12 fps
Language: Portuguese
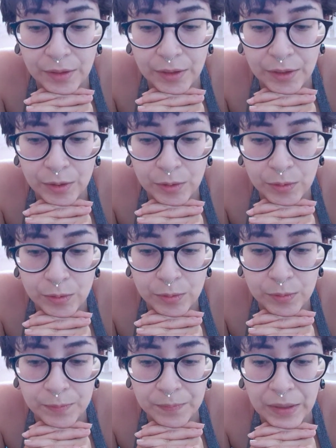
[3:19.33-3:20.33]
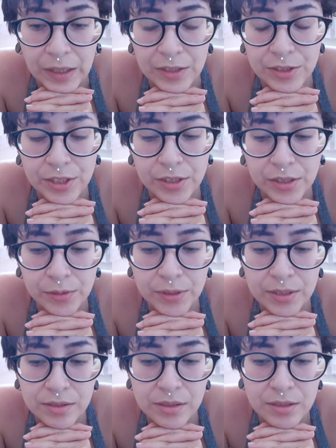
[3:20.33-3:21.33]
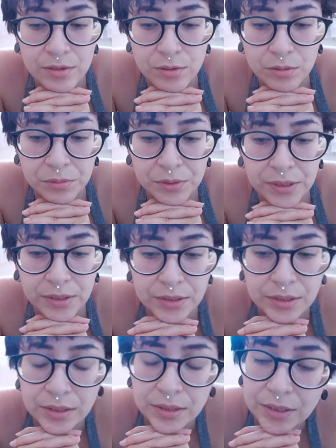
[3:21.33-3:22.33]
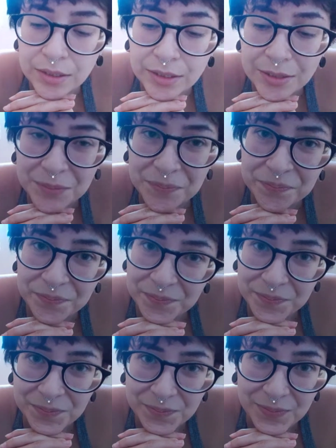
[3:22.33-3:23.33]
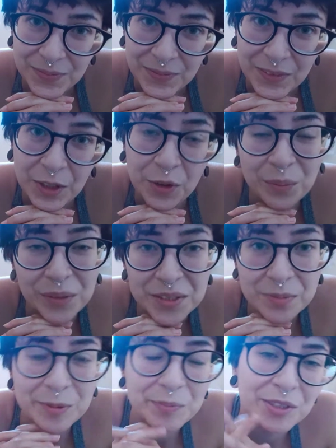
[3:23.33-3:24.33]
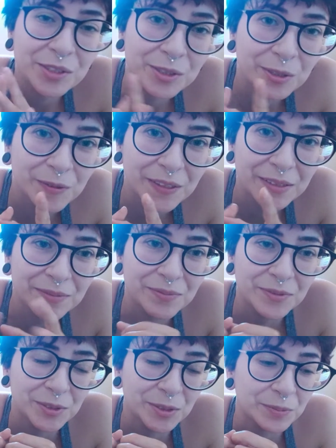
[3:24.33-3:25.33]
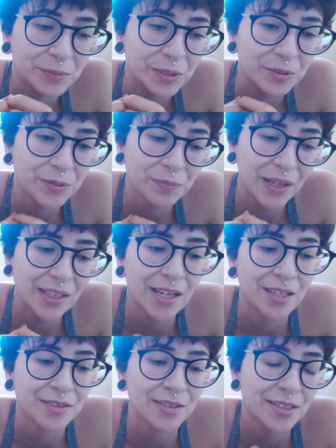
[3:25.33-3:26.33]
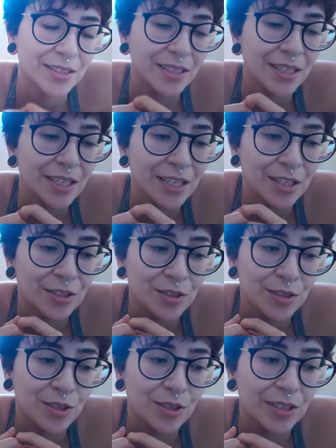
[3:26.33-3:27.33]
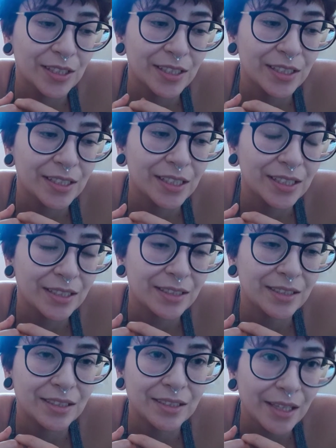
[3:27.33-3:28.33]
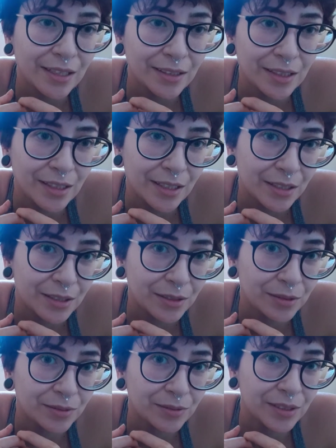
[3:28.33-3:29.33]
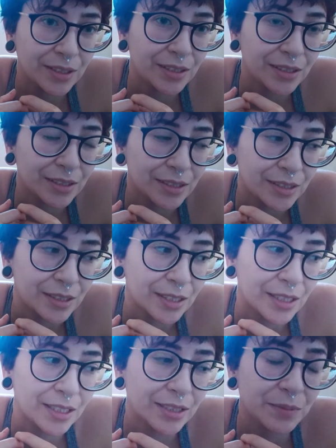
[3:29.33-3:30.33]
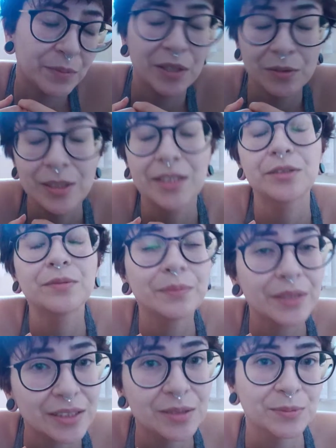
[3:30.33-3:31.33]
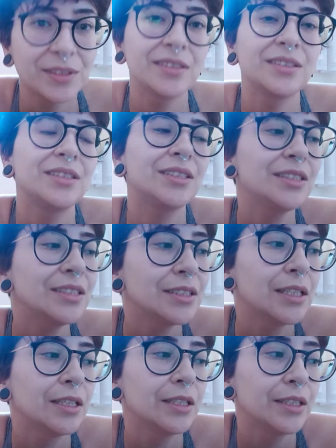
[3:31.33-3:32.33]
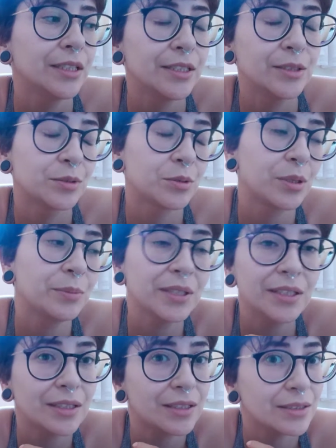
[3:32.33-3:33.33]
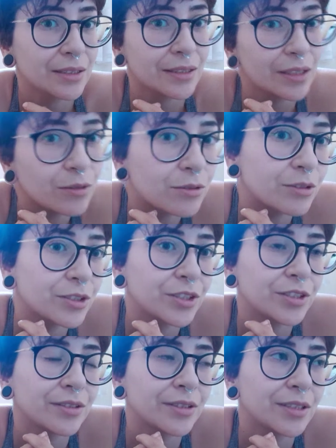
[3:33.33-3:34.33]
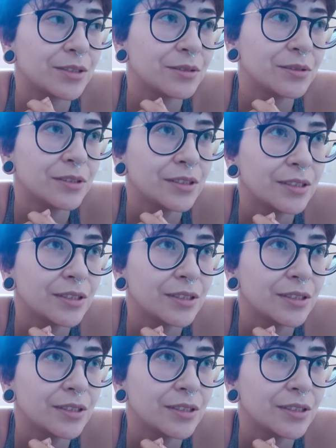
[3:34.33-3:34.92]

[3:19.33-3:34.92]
eu achei que eu ia ser excluída e eu mesma me excluí do grupinho de palhaço, assim. Só que eles entenderam e eles me acolheram mesmo assim. E eu sou amiga deles até hoje, então